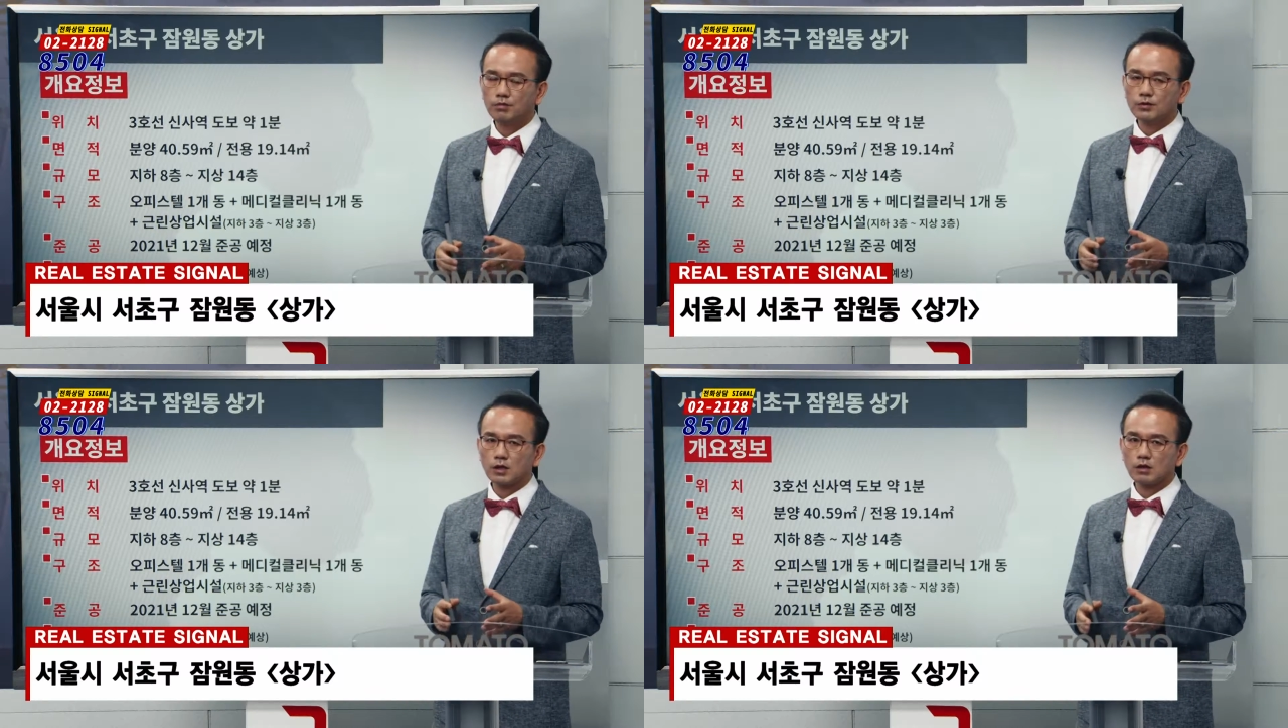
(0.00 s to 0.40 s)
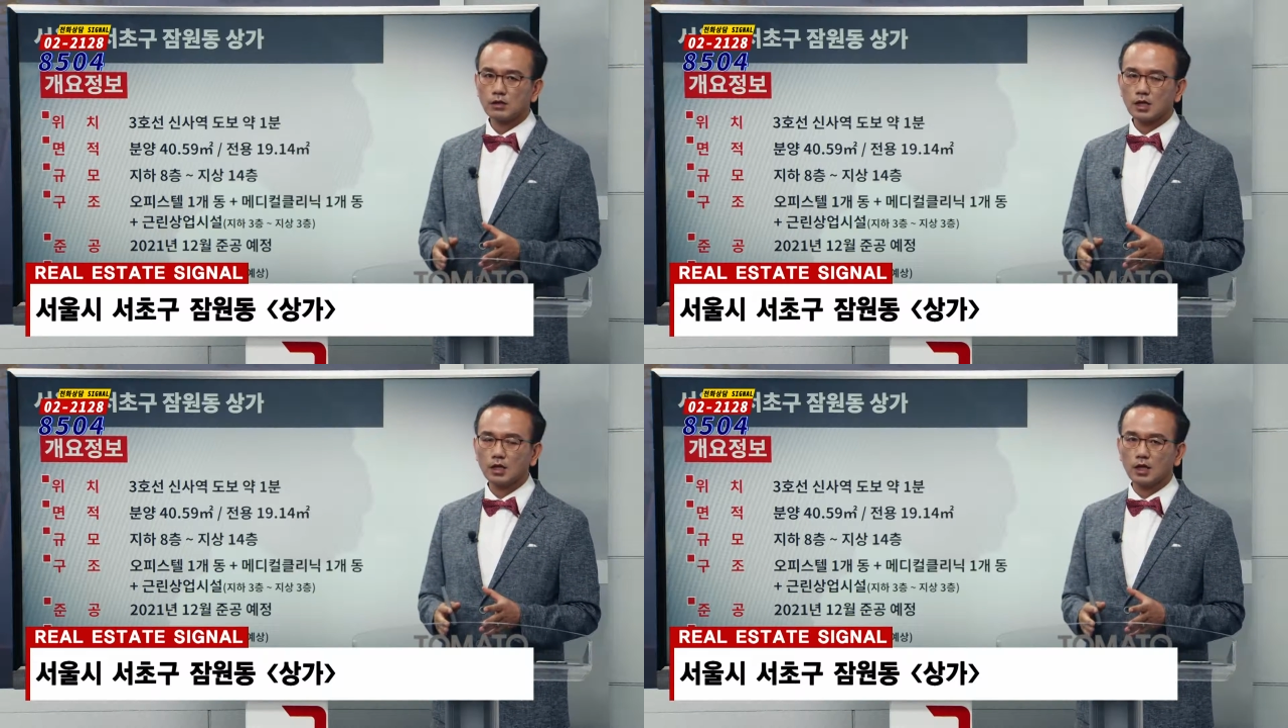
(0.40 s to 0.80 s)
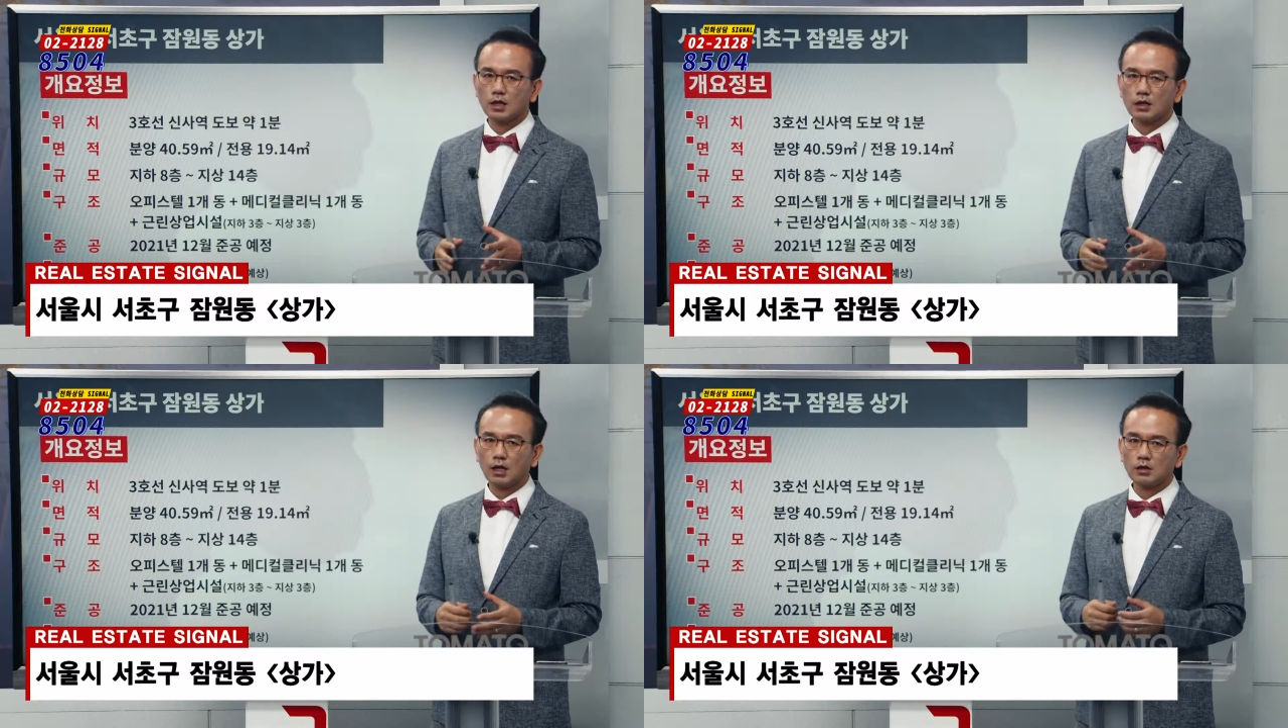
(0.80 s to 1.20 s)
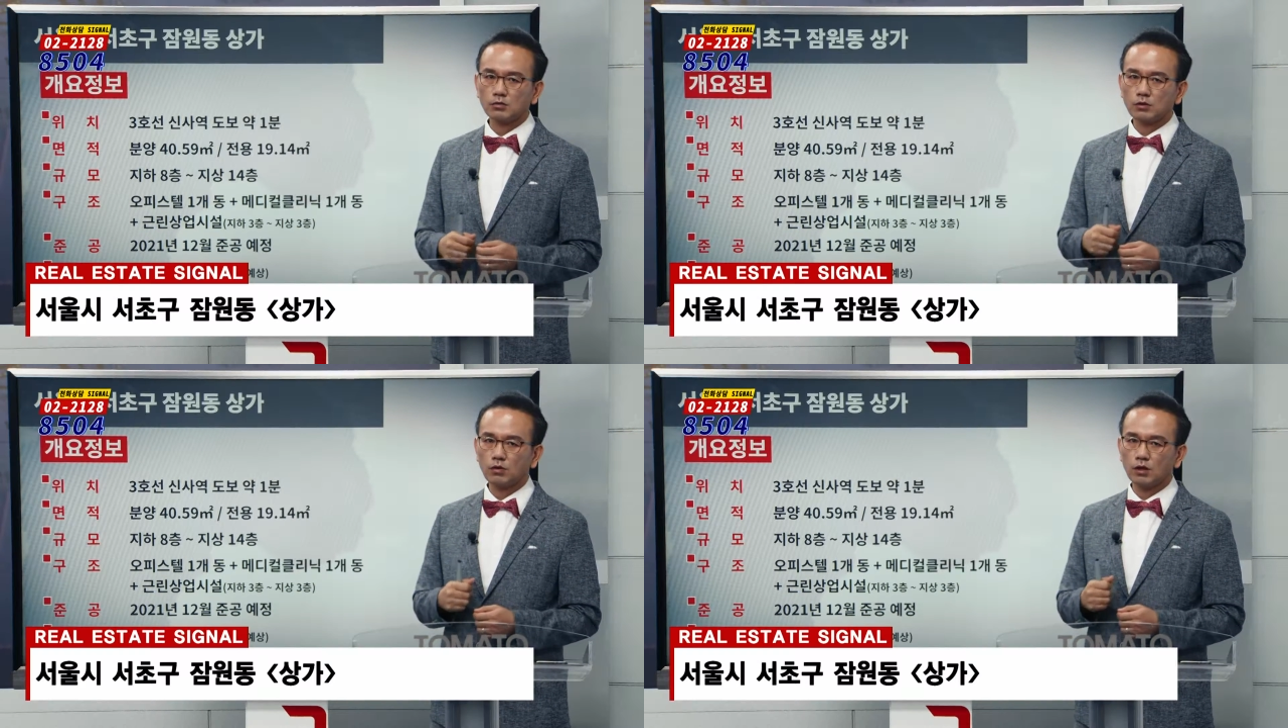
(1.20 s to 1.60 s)
분양형 상가 내가
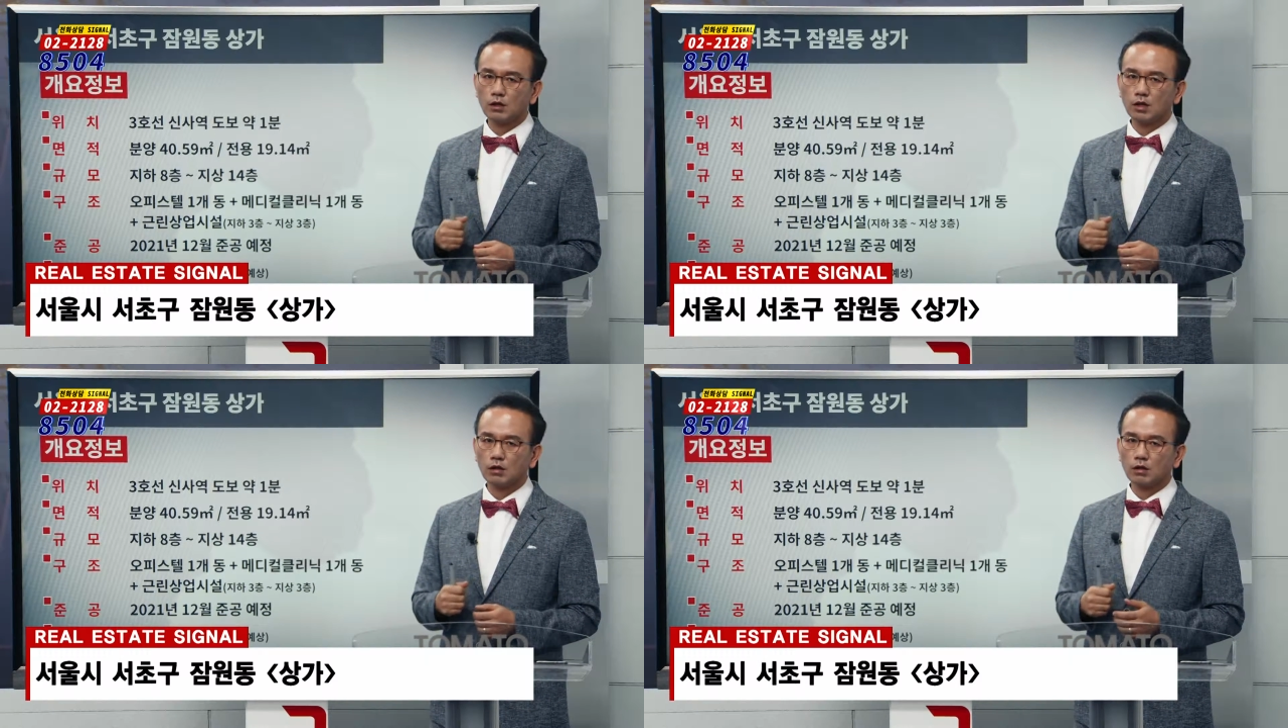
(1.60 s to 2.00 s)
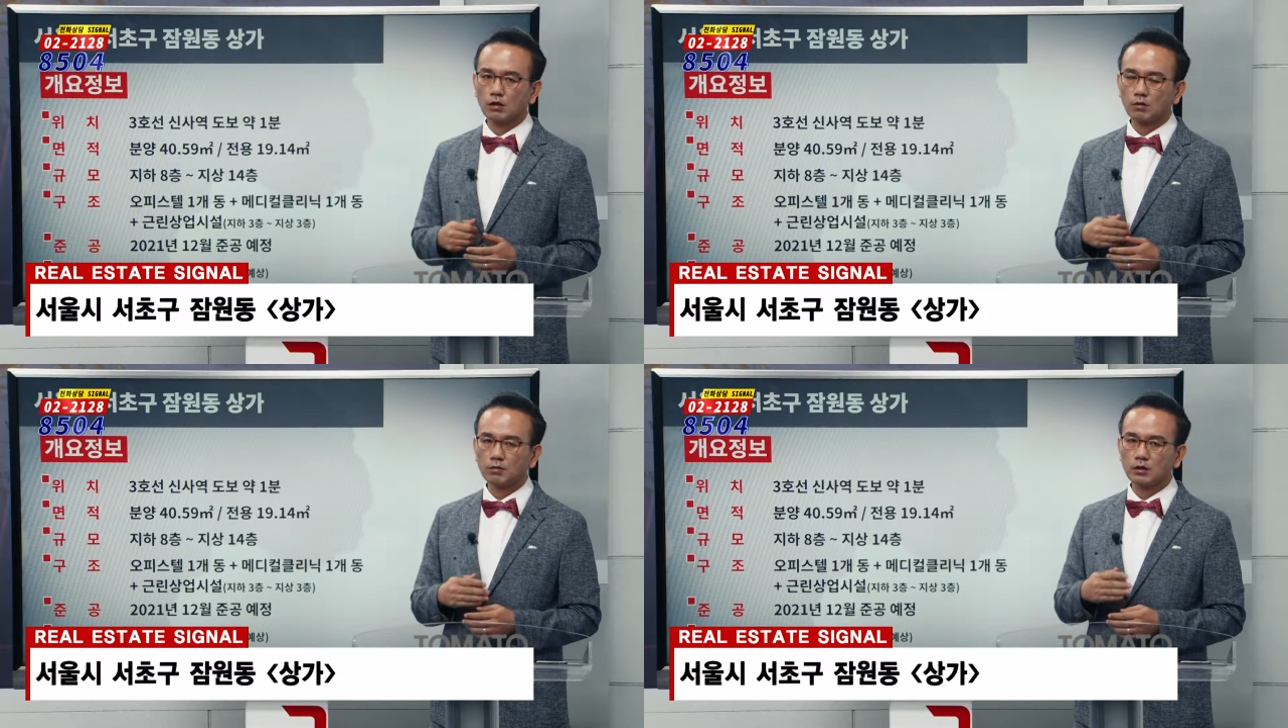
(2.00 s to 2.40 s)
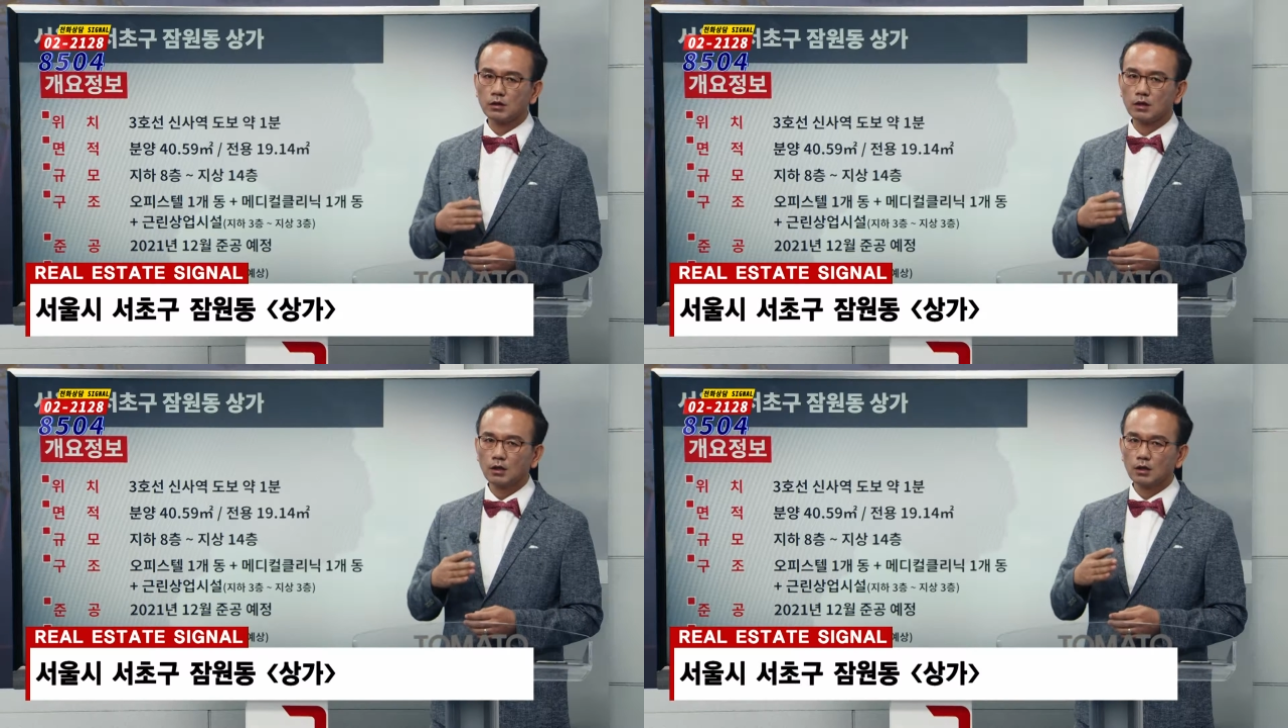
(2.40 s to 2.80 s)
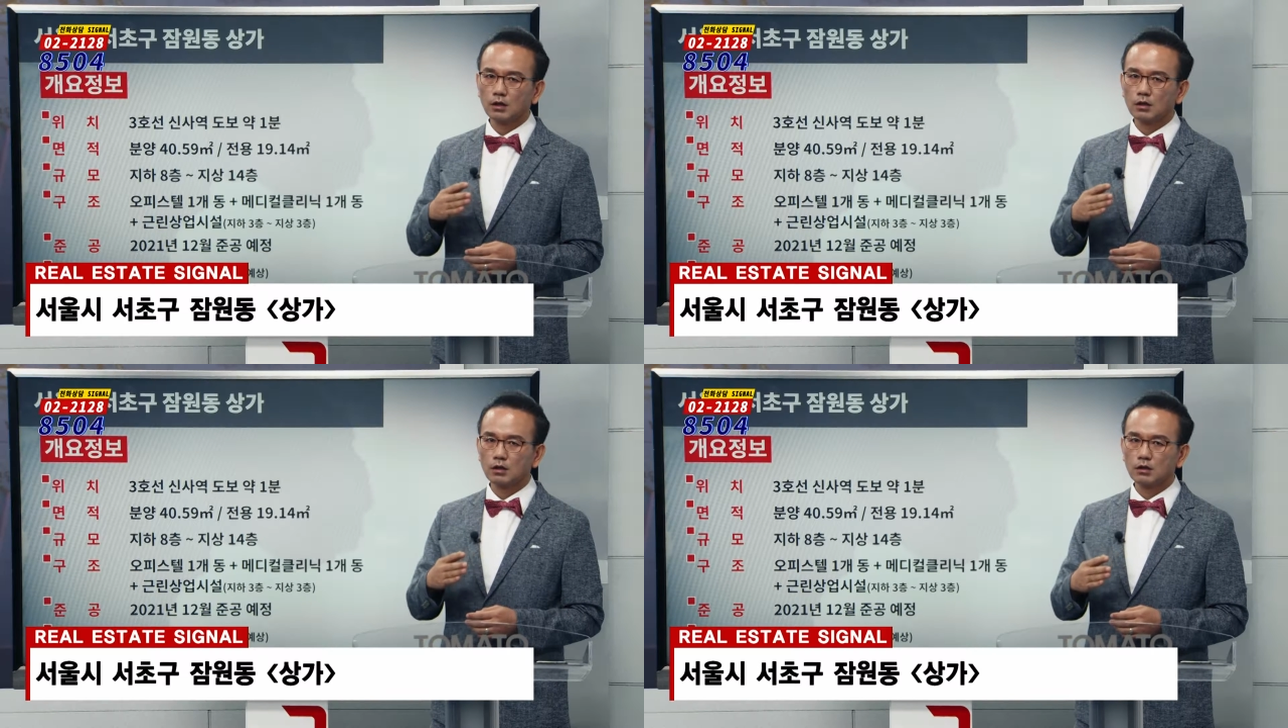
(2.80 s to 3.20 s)
좀소유 아, 어떻게 보면은
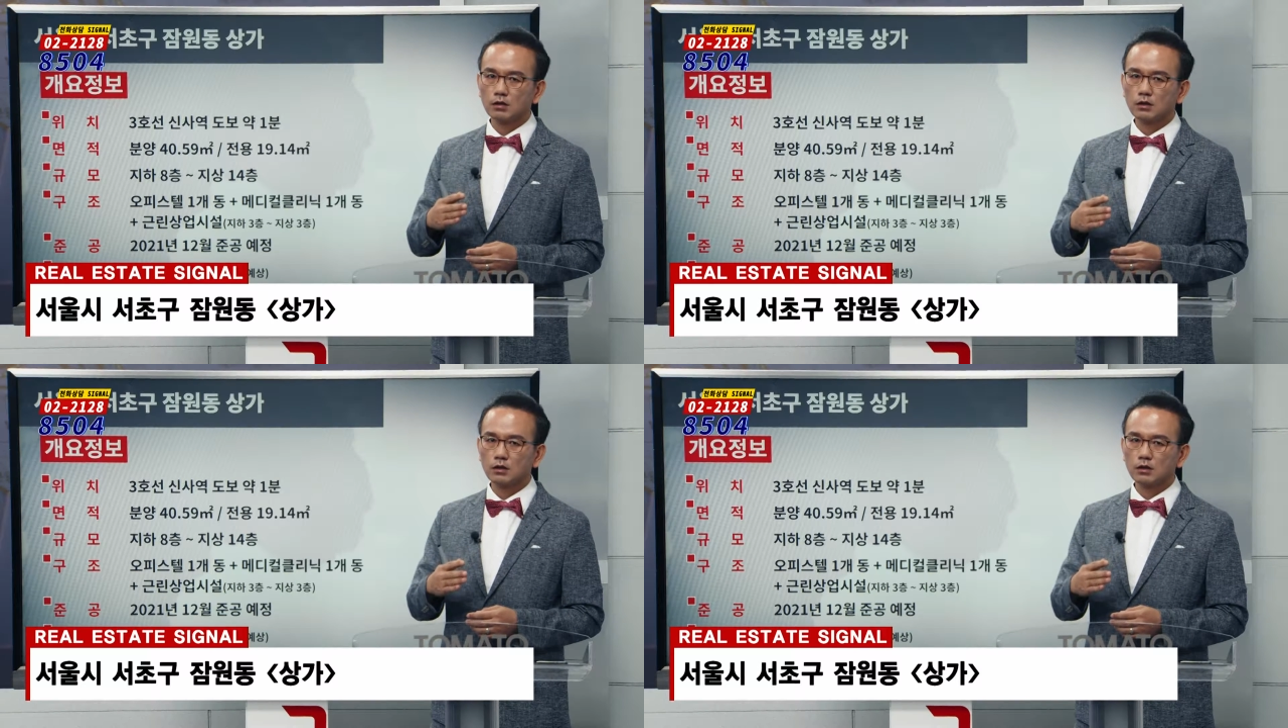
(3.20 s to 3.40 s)
어,